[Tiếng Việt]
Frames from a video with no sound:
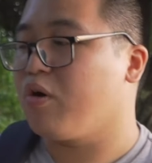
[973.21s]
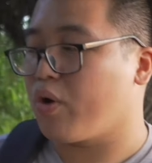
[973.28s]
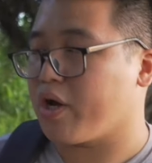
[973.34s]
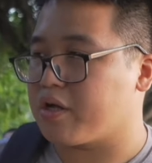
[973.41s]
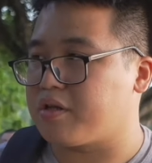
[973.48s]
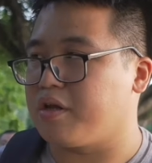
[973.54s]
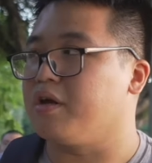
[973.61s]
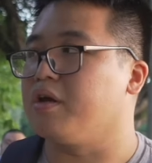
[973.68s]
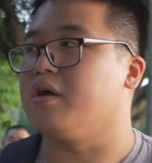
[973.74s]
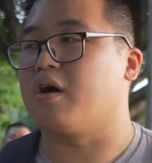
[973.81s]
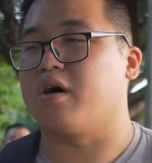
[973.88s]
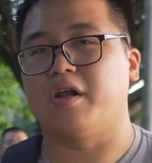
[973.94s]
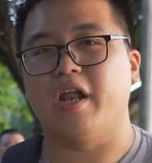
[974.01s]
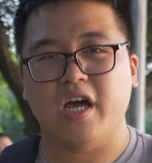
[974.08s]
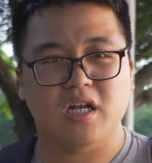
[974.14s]
view ấy, thì
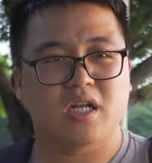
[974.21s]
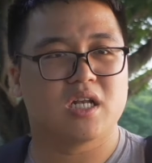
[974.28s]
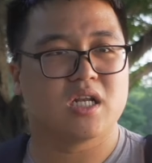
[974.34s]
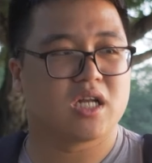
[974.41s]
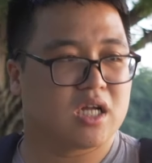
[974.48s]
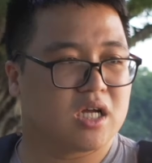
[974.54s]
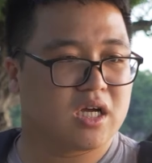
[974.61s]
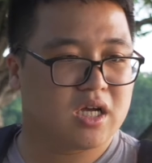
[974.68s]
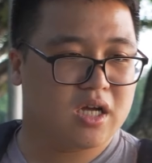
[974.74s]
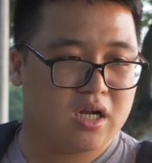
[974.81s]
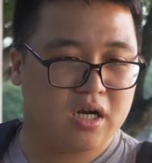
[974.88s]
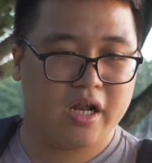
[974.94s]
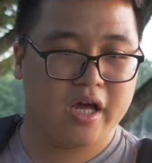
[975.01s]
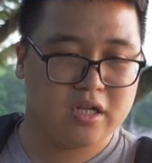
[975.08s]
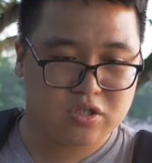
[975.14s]
uh, nên
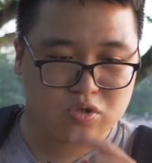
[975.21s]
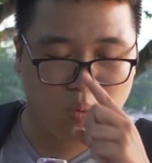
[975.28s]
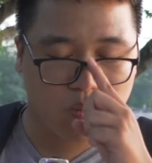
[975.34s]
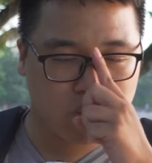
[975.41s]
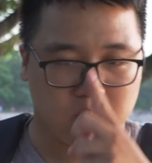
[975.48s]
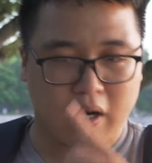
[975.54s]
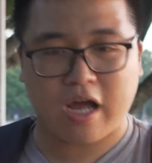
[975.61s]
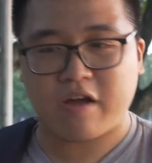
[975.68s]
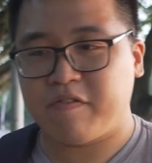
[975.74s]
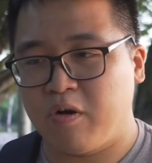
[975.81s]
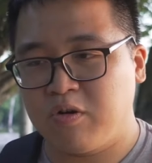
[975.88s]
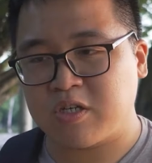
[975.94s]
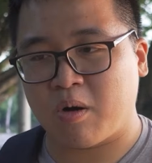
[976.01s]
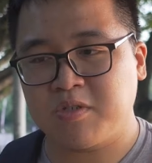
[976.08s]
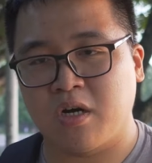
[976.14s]
nên dùng live
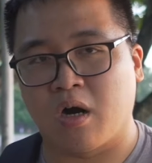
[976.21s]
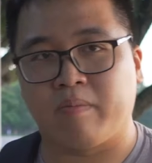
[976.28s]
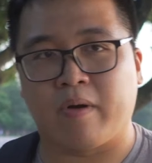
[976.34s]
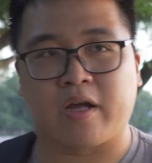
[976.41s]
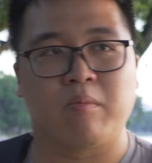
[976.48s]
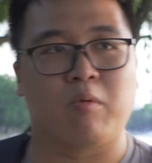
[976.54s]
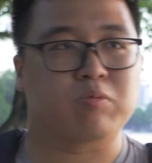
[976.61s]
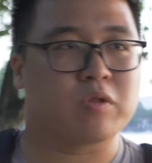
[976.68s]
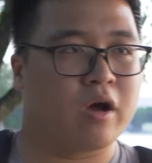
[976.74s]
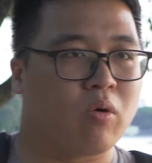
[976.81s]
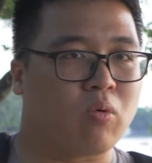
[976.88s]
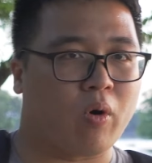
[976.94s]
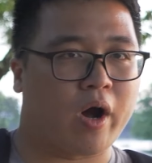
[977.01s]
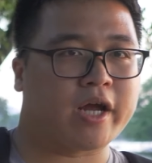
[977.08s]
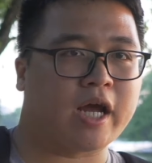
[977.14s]
view trong trường hợp là cái mục
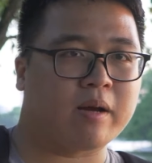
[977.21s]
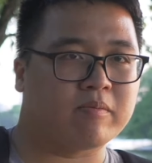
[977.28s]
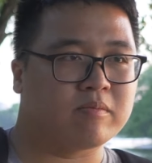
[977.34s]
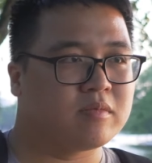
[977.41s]
tiêu của anh em